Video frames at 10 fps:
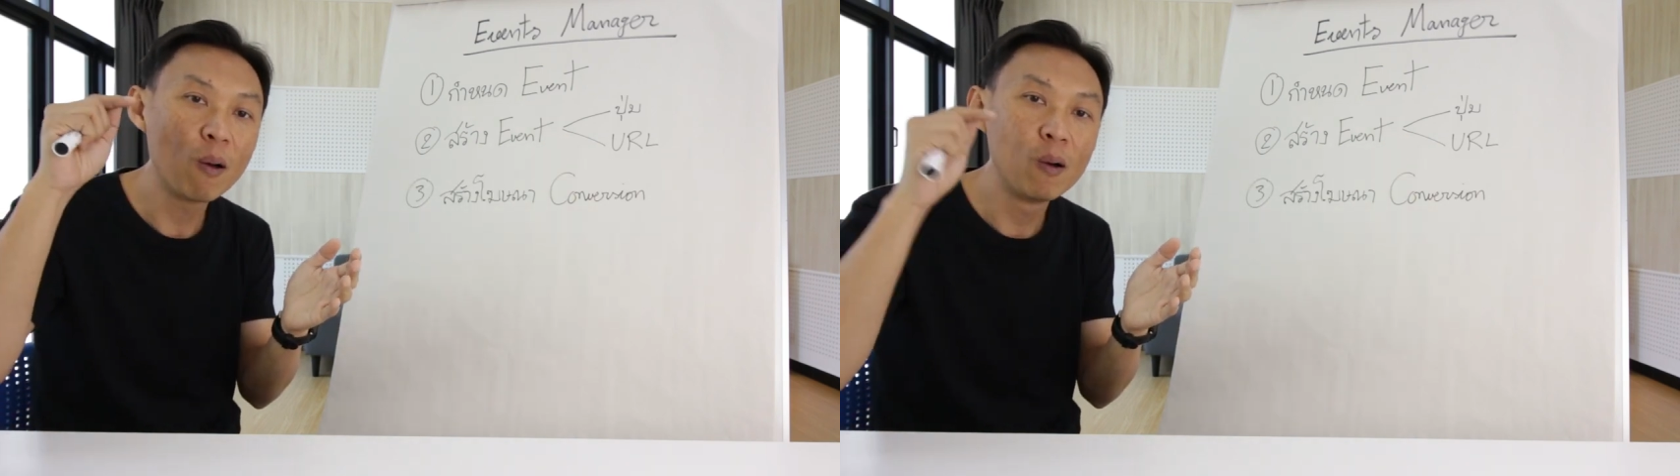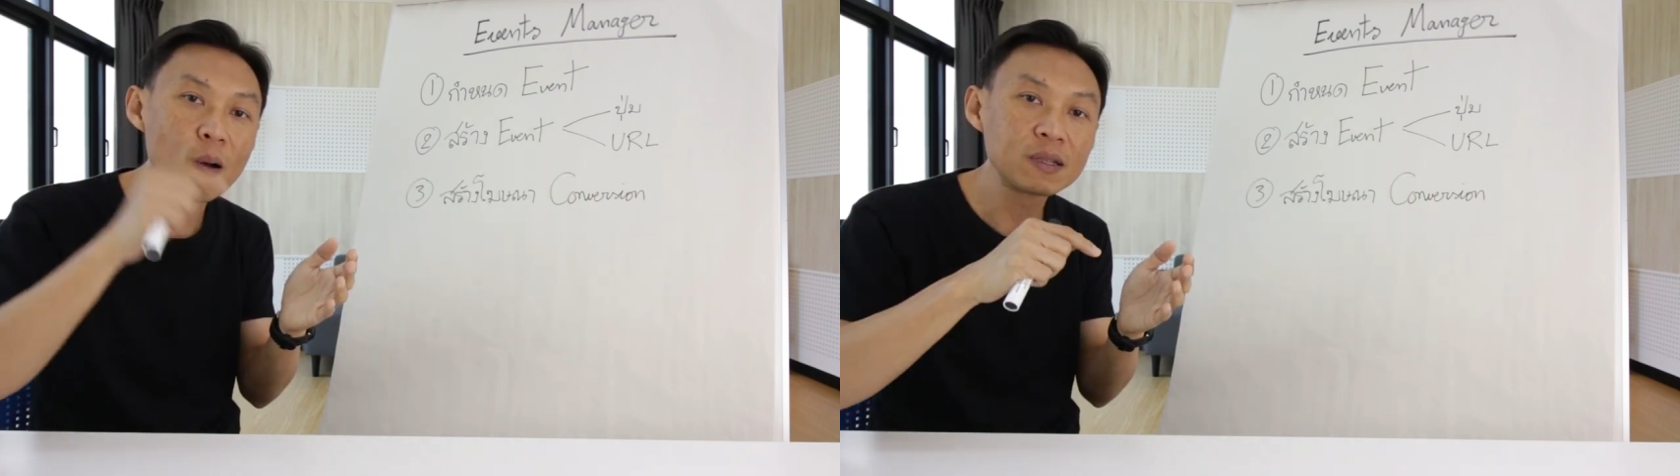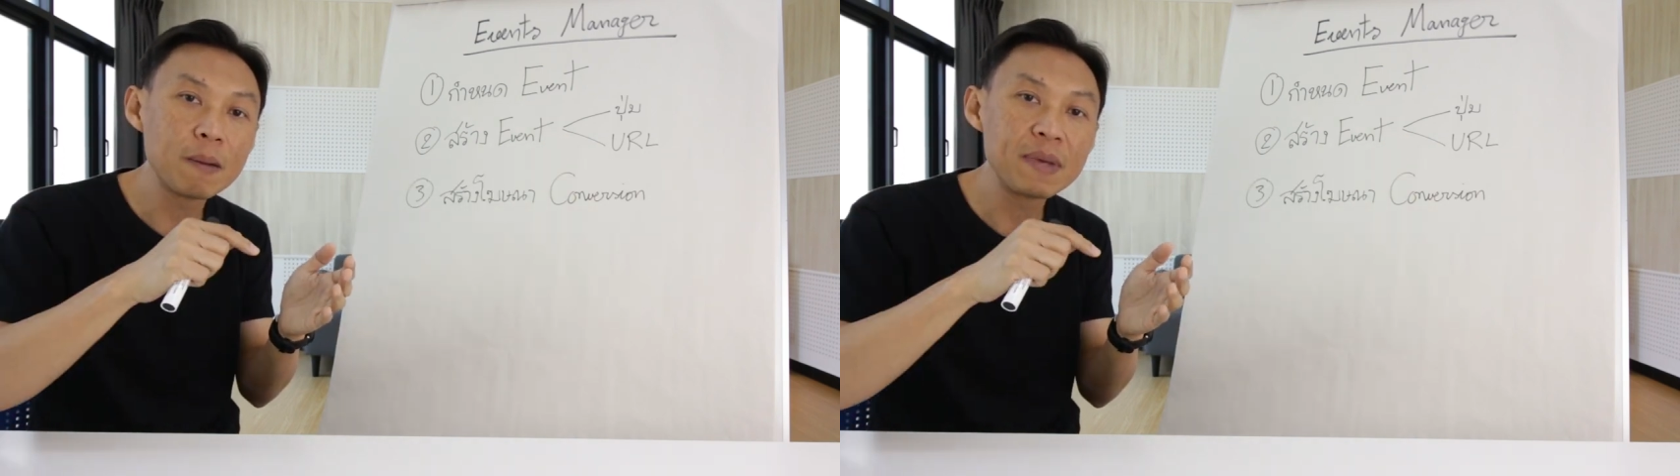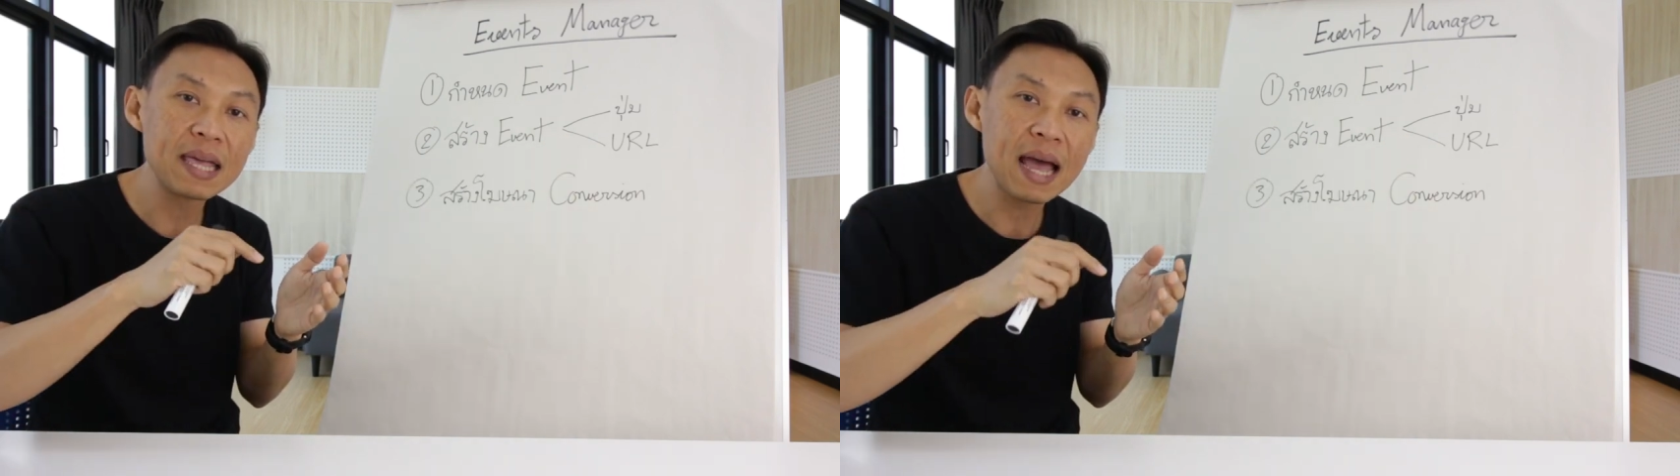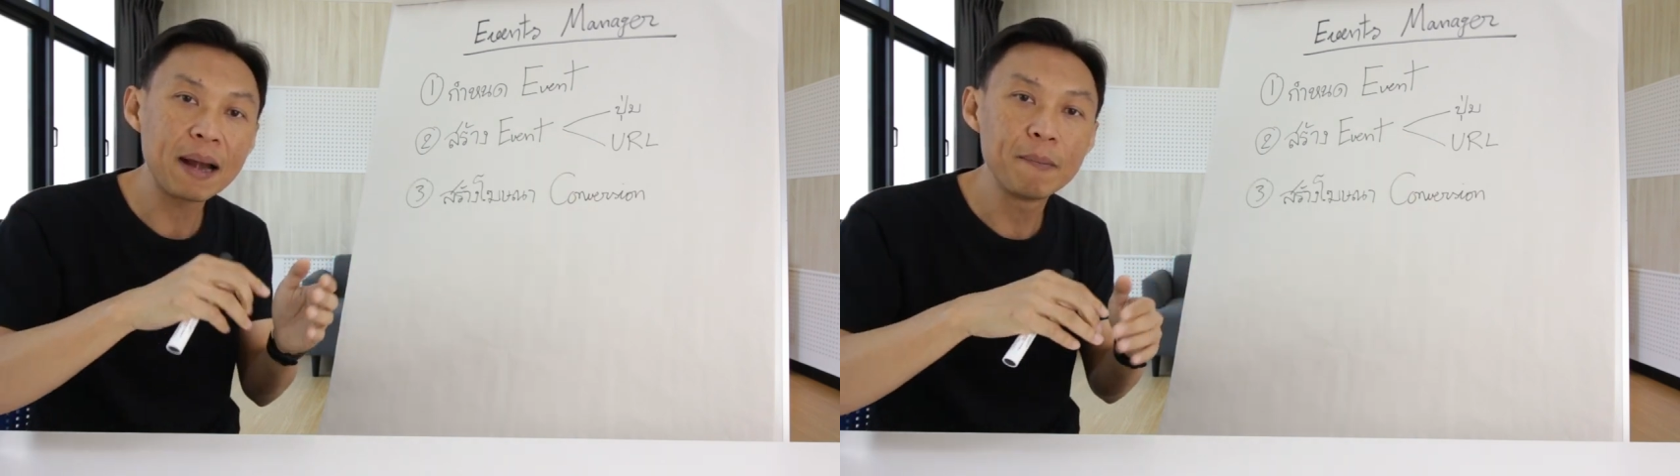คนลงทะ
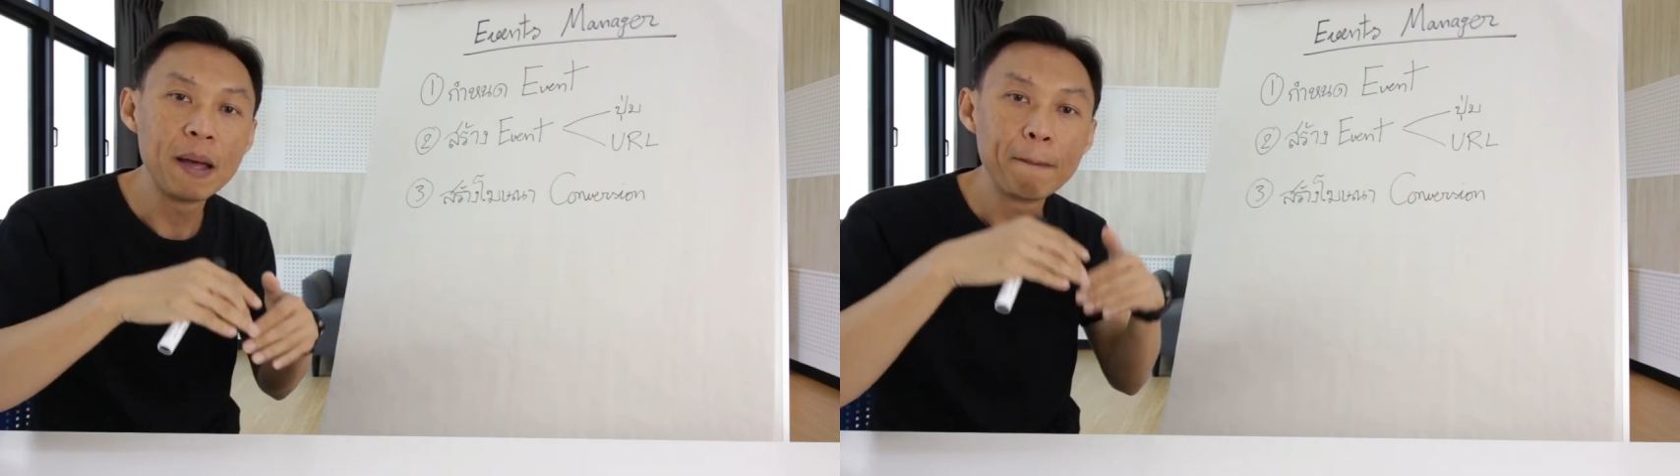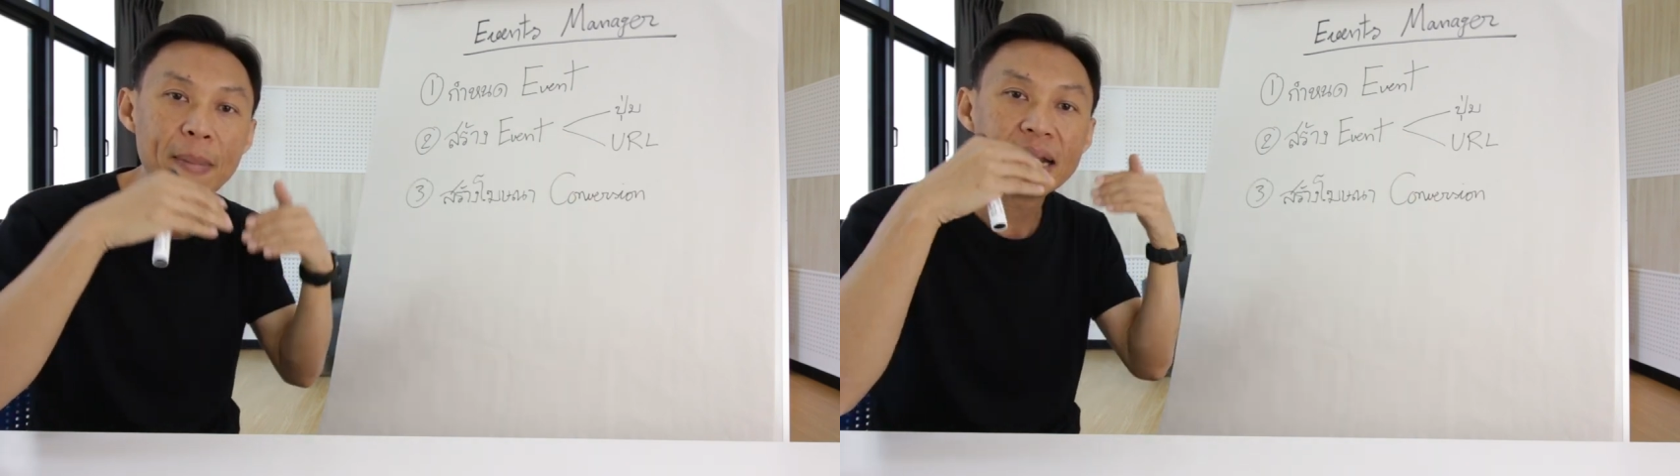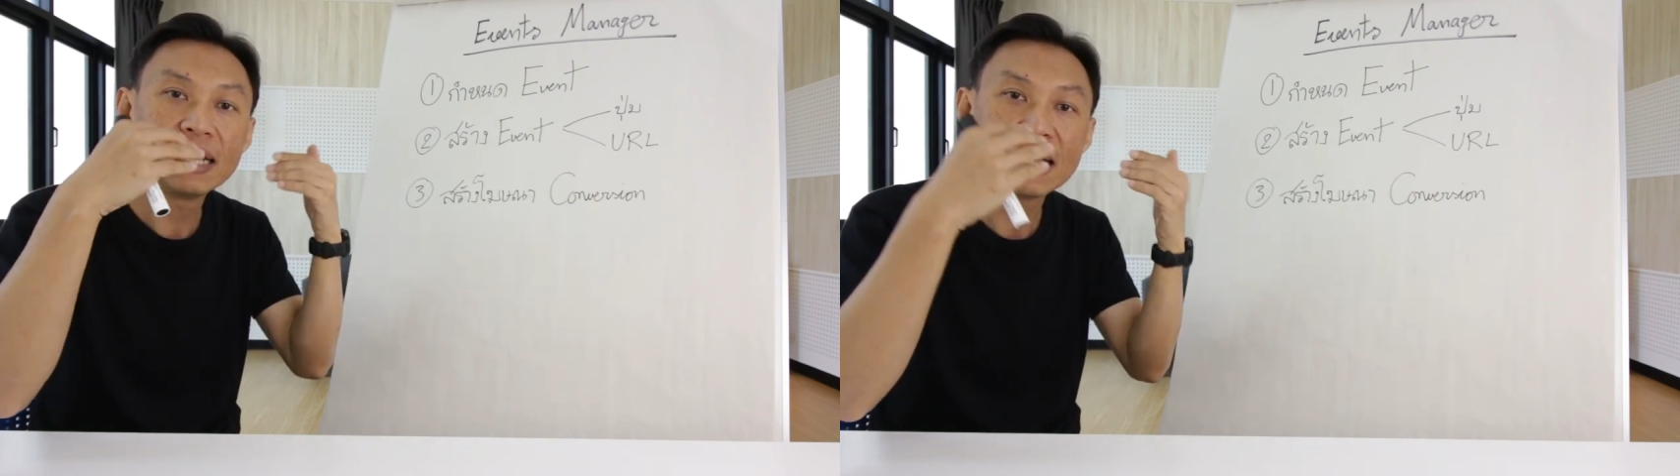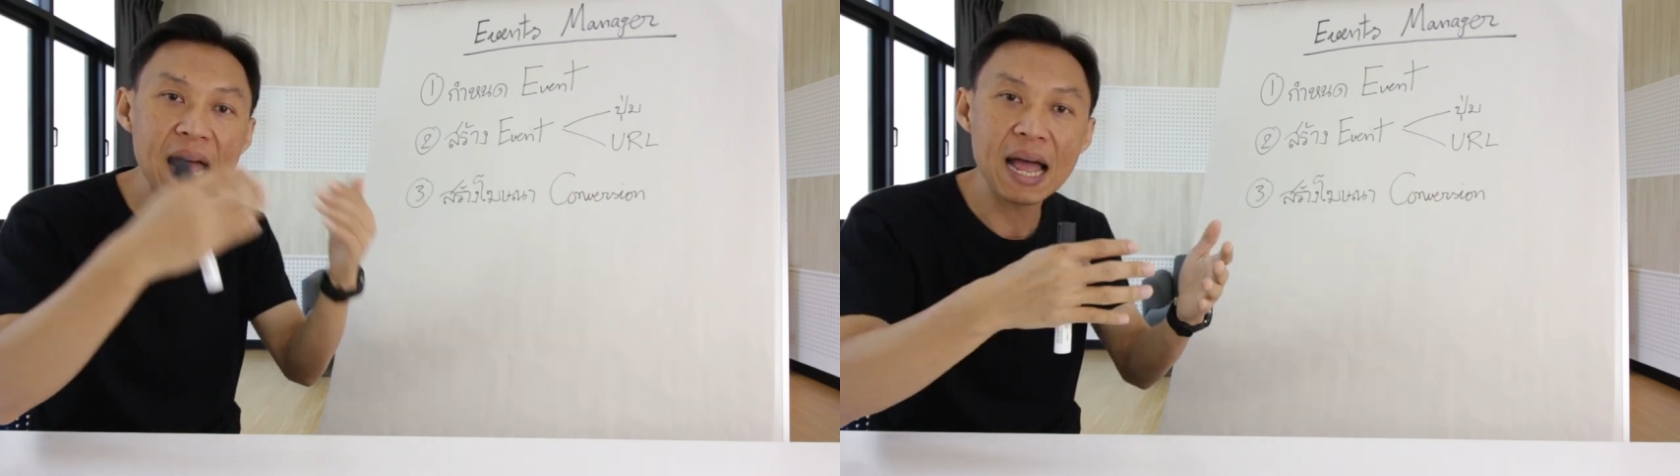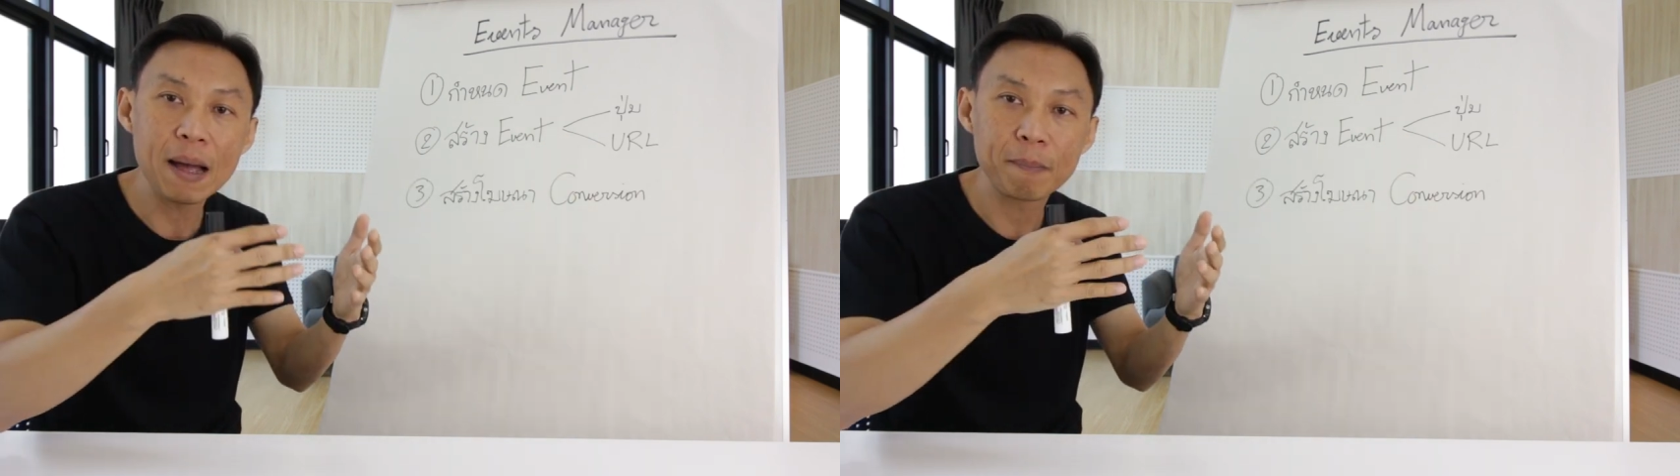เบียนไปที่หน้า